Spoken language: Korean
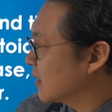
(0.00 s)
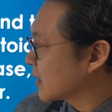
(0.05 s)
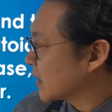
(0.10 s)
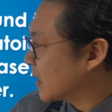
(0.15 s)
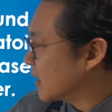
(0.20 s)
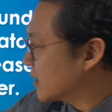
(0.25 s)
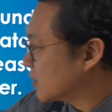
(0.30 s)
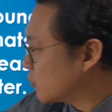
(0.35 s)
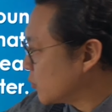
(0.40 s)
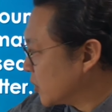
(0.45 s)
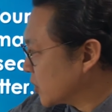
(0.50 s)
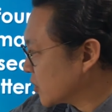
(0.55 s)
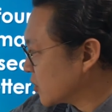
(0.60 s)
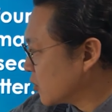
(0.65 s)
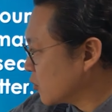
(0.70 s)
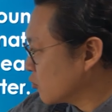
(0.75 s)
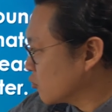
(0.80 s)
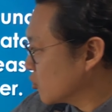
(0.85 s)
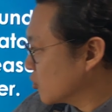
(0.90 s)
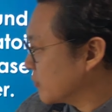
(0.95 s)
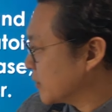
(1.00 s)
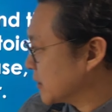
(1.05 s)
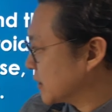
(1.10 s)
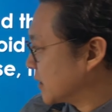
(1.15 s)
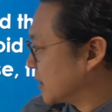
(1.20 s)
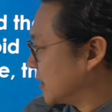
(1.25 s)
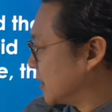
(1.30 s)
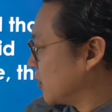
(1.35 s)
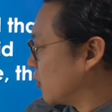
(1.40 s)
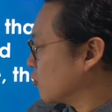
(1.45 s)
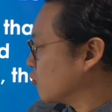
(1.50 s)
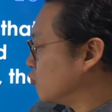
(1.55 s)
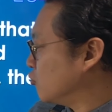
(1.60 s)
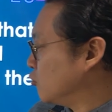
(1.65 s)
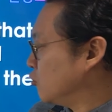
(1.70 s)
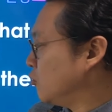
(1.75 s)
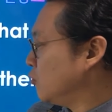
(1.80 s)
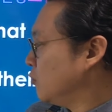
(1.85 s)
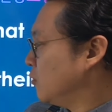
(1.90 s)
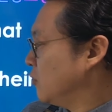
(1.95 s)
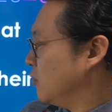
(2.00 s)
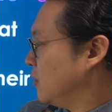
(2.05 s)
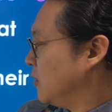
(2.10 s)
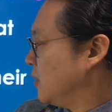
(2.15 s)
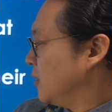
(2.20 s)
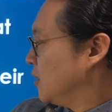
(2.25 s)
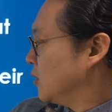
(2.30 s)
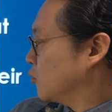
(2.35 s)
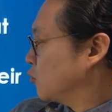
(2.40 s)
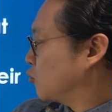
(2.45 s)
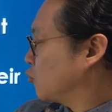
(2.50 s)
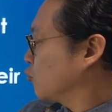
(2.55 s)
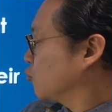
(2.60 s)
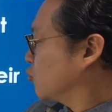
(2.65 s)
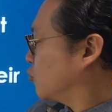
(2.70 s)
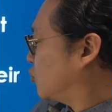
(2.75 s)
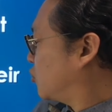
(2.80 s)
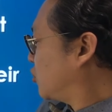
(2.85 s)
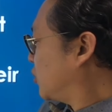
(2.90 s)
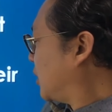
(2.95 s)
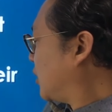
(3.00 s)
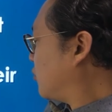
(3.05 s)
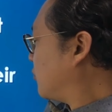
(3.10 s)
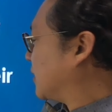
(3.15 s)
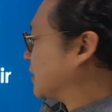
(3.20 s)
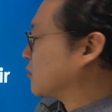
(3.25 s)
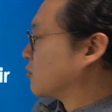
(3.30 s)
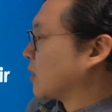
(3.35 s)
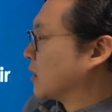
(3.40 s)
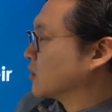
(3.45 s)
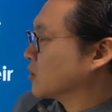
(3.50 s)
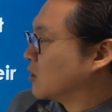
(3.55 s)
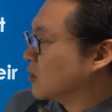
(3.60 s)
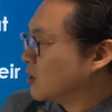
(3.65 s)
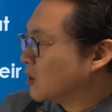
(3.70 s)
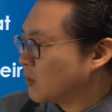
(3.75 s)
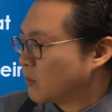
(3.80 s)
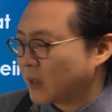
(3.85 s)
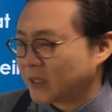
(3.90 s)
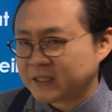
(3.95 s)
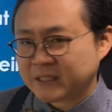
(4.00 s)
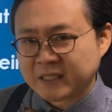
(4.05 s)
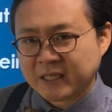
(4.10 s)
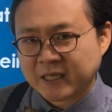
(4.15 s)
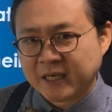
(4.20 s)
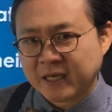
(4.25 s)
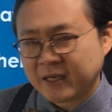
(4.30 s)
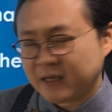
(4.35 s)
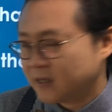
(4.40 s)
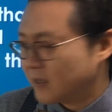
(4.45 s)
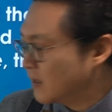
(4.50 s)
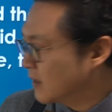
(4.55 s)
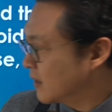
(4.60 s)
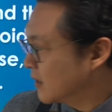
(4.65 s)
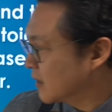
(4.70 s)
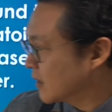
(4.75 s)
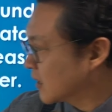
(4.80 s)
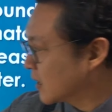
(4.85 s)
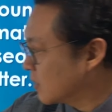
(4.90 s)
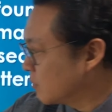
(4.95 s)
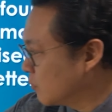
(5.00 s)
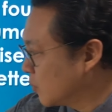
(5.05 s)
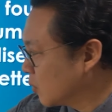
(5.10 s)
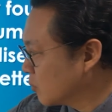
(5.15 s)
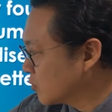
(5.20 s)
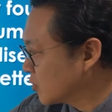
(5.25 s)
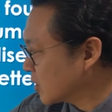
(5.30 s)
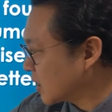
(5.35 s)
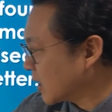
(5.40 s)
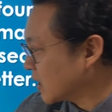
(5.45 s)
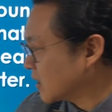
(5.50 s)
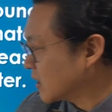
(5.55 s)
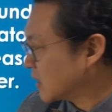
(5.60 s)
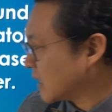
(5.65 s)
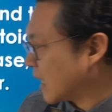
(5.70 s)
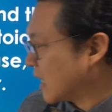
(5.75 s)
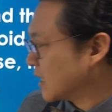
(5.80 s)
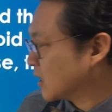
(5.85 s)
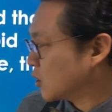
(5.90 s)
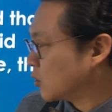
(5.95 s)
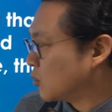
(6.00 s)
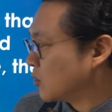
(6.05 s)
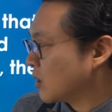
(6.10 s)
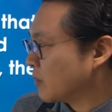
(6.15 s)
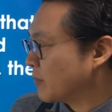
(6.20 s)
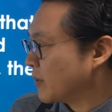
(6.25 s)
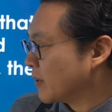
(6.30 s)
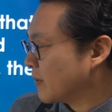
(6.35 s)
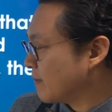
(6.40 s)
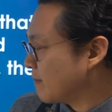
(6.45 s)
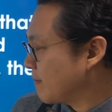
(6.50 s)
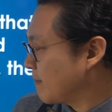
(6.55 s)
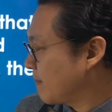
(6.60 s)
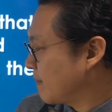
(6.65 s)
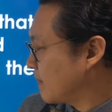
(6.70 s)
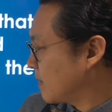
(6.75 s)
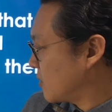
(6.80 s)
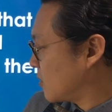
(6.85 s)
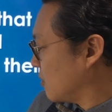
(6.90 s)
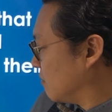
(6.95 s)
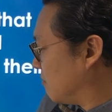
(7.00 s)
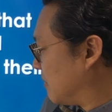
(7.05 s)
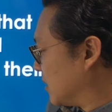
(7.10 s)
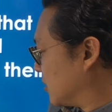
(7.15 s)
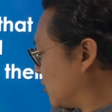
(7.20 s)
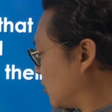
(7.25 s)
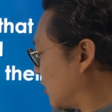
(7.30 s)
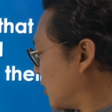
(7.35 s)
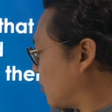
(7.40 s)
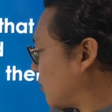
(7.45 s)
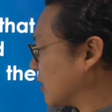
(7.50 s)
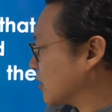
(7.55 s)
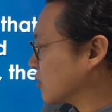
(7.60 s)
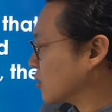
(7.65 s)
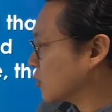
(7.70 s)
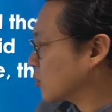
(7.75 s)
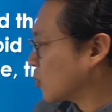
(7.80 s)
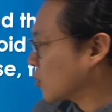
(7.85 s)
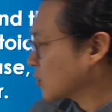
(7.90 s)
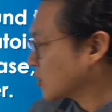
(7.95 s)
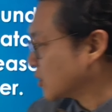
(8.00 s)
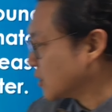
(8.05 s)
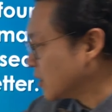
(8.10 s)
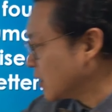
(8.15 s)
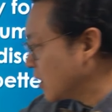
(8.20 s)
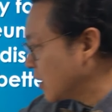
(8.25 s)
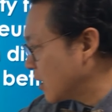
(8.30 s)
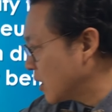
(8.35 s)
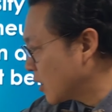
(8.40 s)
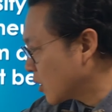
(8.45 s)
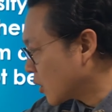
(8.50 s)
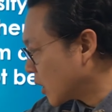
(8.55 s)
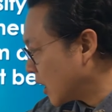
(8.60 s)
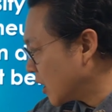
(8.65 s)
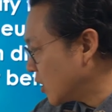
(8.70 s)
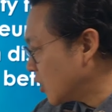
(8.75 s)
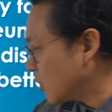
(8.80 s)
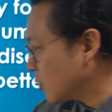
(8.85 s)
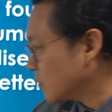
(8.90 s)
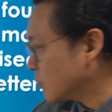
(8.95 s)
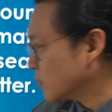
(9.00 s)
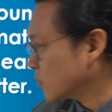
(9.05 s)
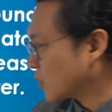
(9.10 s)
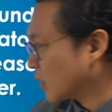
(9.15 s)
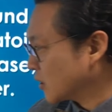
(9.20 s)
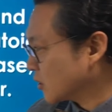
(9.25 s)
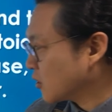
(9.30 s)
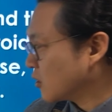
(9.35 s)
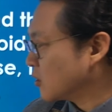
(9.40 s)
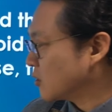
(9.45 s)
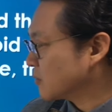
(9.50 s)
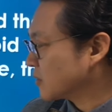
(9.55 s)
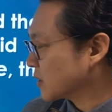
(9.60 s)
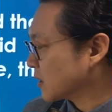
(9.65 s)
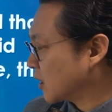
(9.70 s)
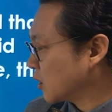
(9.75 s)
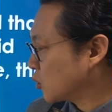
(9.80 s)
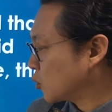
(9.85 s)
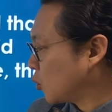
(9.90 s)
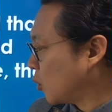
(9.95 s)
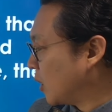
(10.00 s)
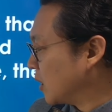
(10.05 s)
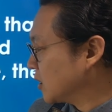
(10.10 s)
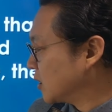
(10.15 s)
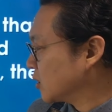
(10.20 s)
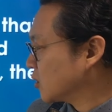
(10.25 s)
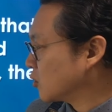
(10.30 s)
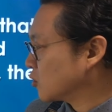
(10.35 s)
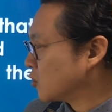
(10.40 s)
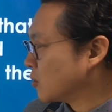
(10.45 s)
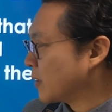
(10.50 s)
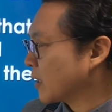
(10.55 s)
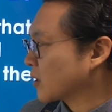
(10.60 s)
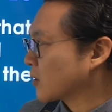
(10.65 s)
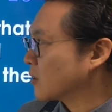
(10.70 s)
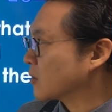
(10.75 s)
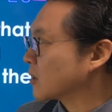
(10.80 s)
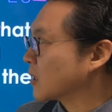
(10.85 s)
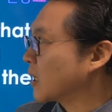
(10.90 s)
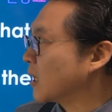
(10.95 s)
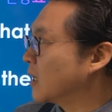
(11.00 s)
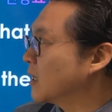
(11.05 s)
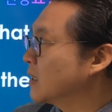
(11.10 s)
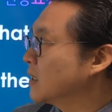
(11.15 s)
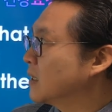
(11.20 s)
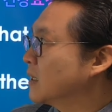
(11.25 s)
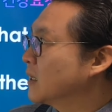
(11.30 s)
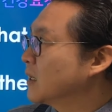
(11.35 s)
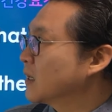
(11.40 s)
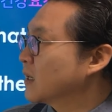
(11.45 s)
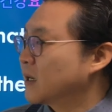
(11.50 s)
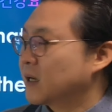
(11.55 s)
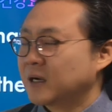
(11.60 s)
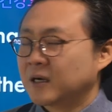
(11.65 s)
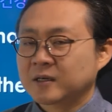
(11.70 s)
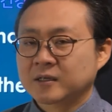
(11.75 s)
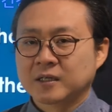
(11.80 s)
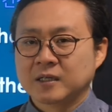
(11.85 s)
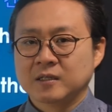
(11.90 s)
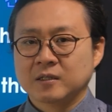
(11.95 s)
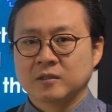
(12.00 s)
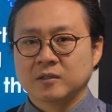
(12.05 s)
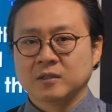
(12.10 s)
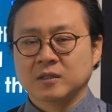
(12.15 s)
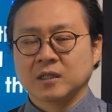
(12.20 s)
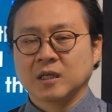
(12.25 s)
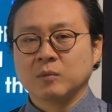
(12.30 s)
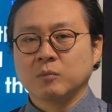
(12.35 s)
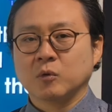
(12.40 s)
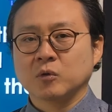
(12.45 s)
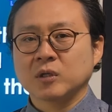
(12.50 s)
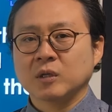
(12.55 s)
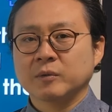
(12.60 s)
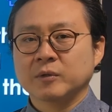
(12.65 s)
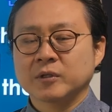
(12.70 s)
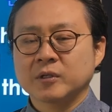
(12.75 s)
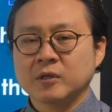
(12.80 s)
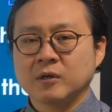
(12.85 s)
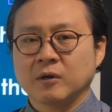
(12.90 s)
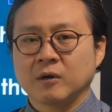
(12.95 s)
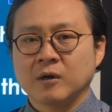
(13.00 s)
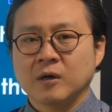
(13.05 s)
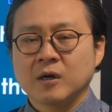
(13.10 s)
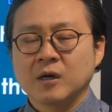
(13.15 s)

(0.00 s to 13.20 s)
케이스 웨스턴 유니버시티 연구 중증의 류마스 관절염 환자의 잇몸 질환이 잘 치료되면 전반적인 관절 통증 관련, 관절염 증상이 좋아지는 것으로 밝혀졌다 아, 그러니까 이게 뭐냐면요